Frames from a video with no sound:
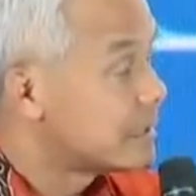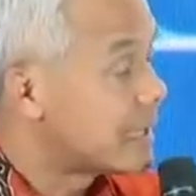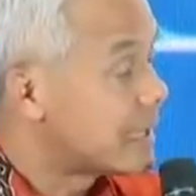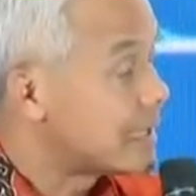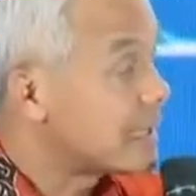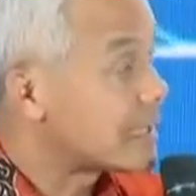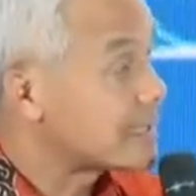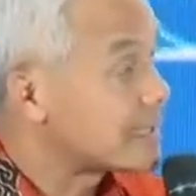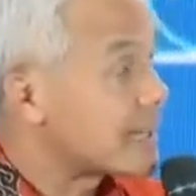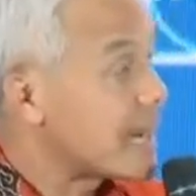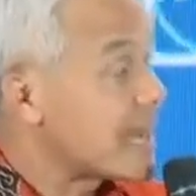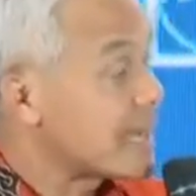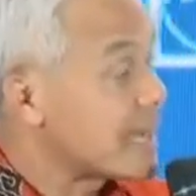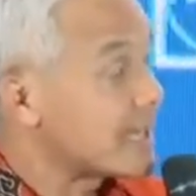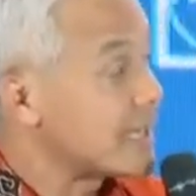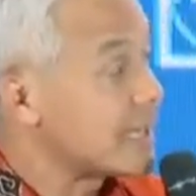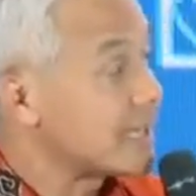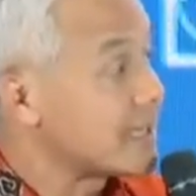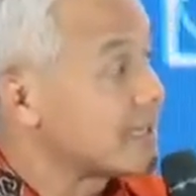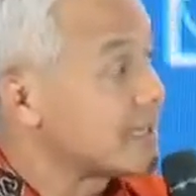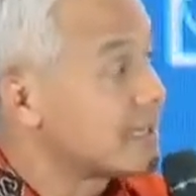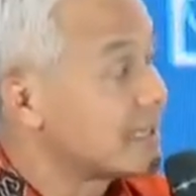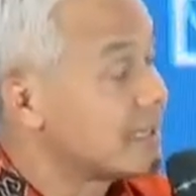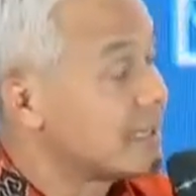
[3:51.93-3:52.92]
Dan yang
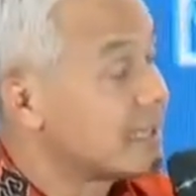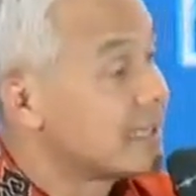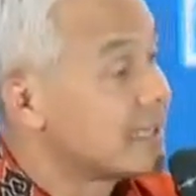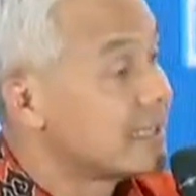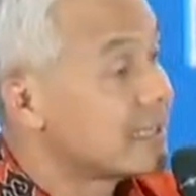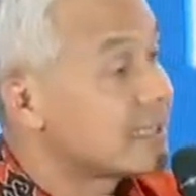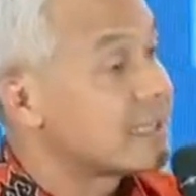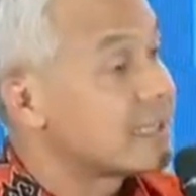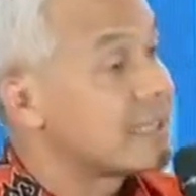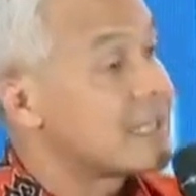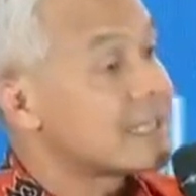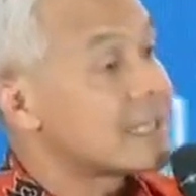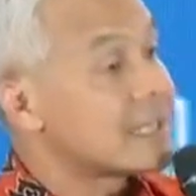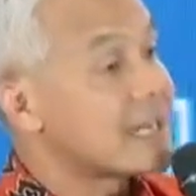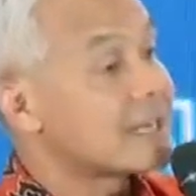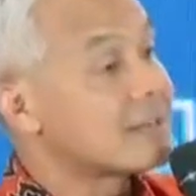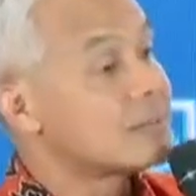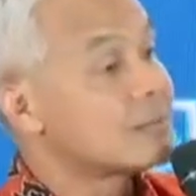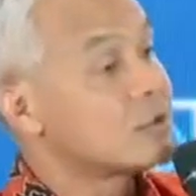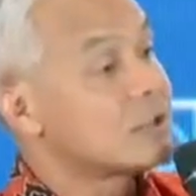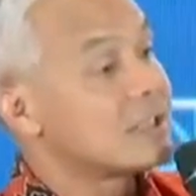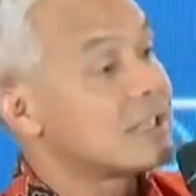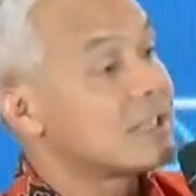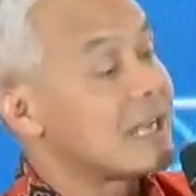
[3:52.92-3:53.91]
terakhir,
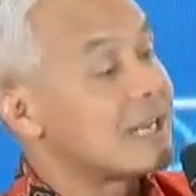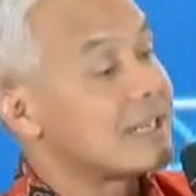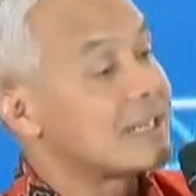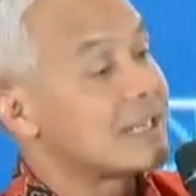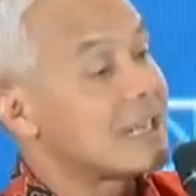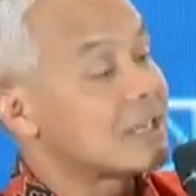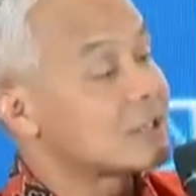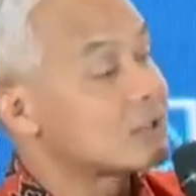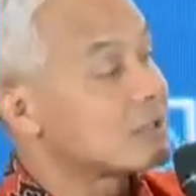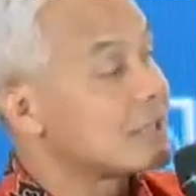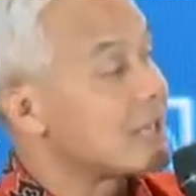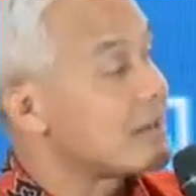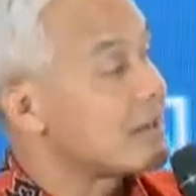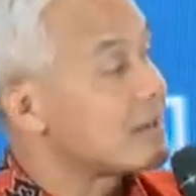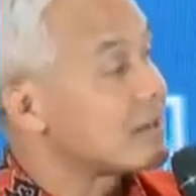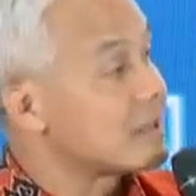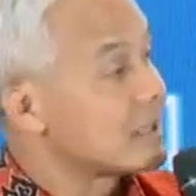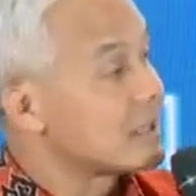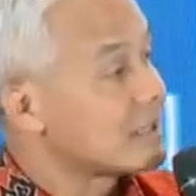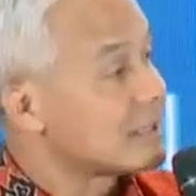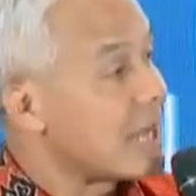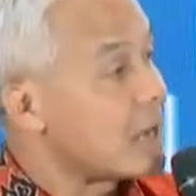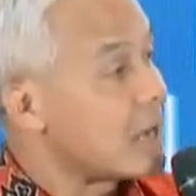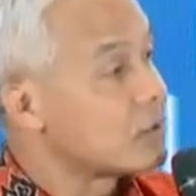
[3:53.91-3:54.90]
ketika kemudian dia sudah
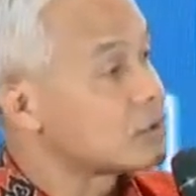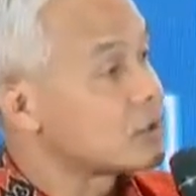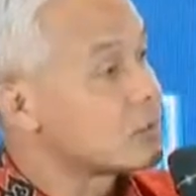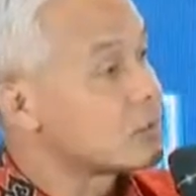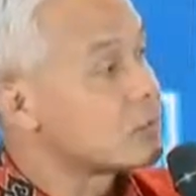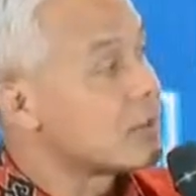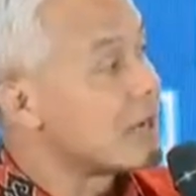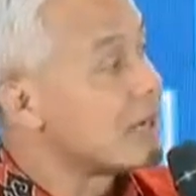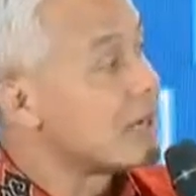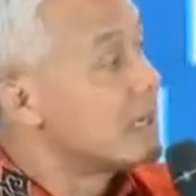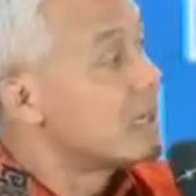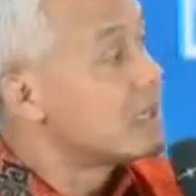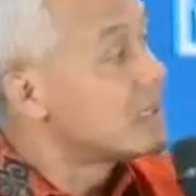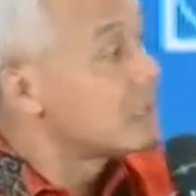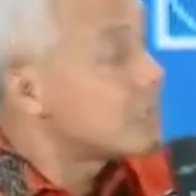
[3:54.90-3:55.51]
tahu semua,